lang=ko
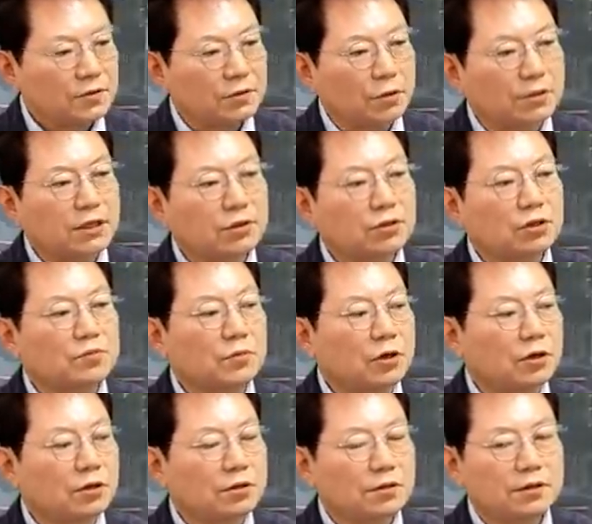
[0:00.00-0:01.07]

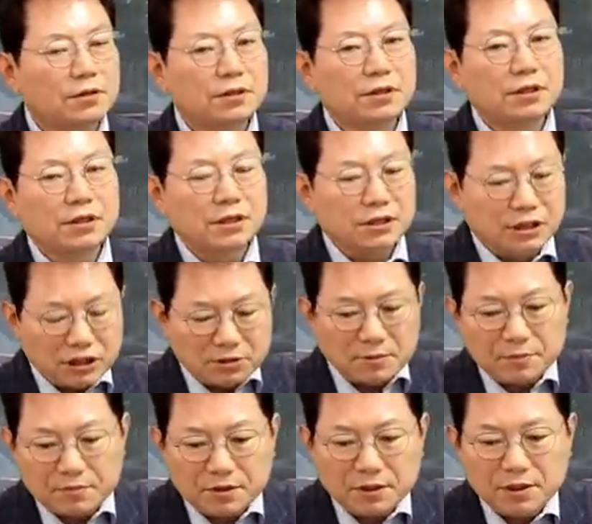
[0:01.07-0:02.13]
적색점멸
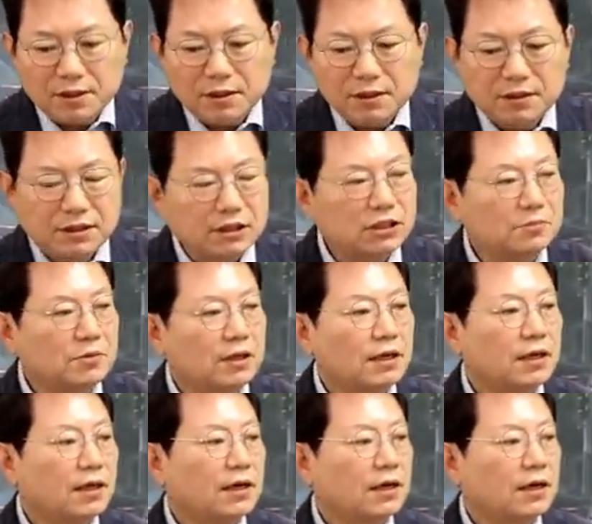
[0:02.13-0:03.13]
지금의 지금